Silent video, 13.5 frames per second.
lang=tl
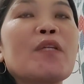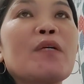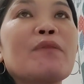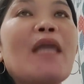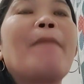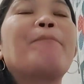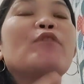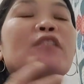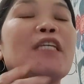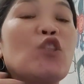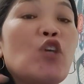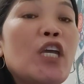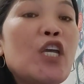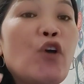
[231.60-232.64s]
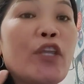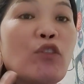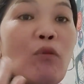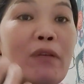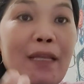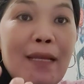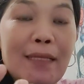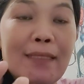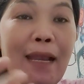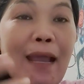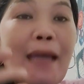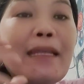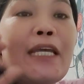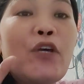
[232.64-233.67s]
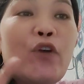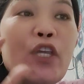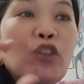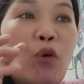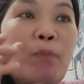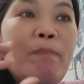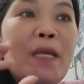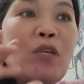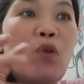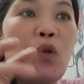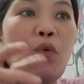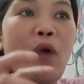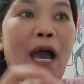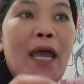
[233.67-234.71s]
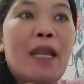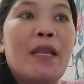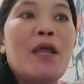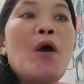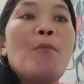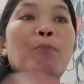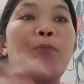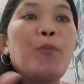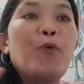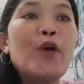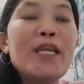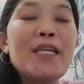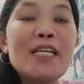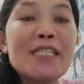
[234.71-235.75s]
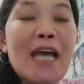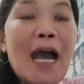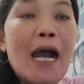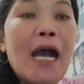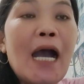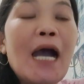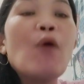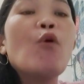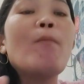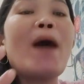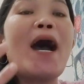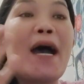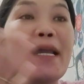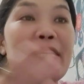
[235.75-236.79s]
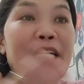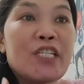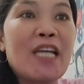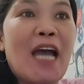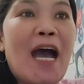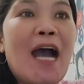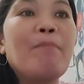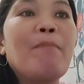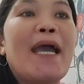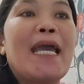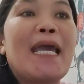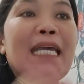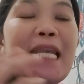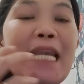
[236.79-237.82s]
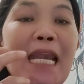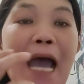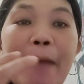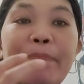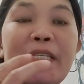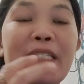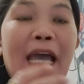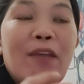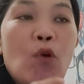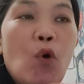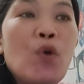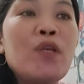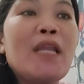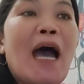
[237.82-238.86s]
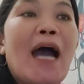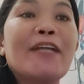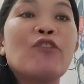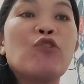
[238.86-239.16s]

tapos ito, iyo itong dinasalan, iyo itong binulungan. Pupwede siya, umaari siyang ma-inlove sa'yo ng